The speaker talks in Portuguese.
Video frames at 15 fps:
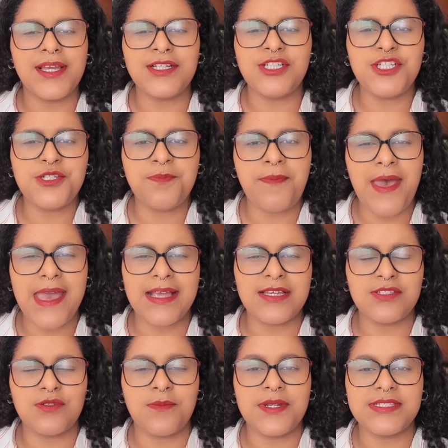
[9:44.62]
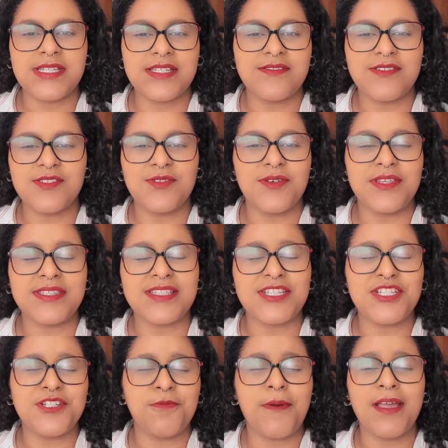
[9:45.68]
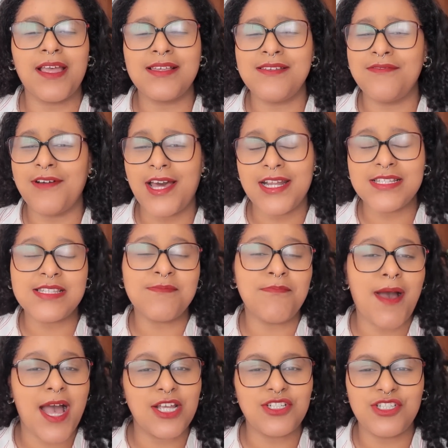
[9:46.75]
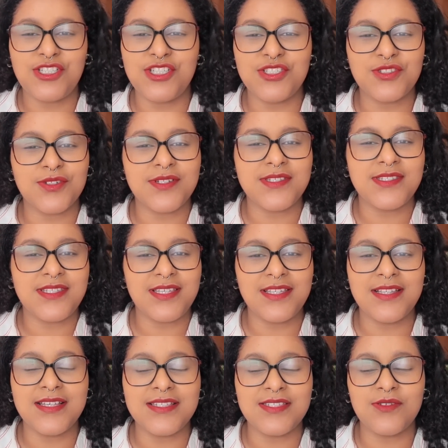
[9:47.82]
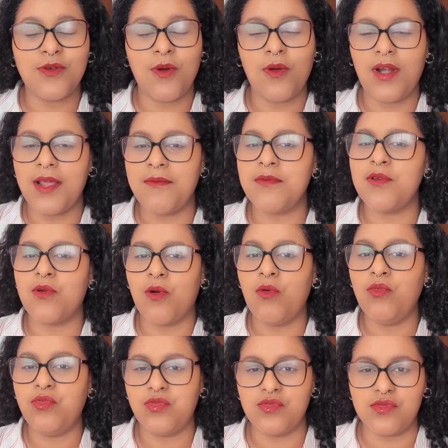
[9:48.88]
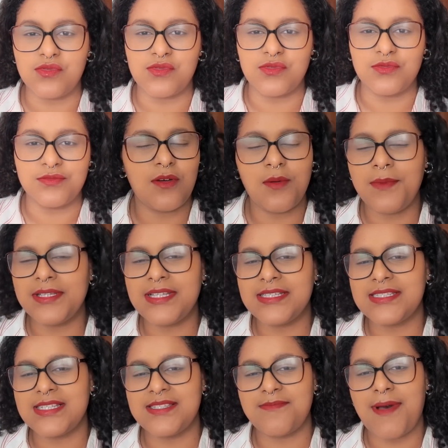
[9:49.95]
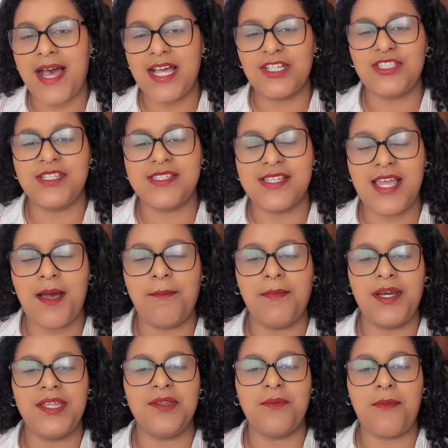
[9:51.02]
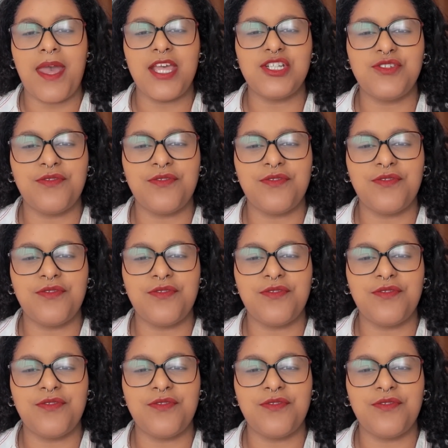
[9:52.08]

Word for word: a gente pega sobre essas visões? A gente pega várias imagens distorcidas e um rolê meio confuso. Uma dessas imagens é a mãe do Matt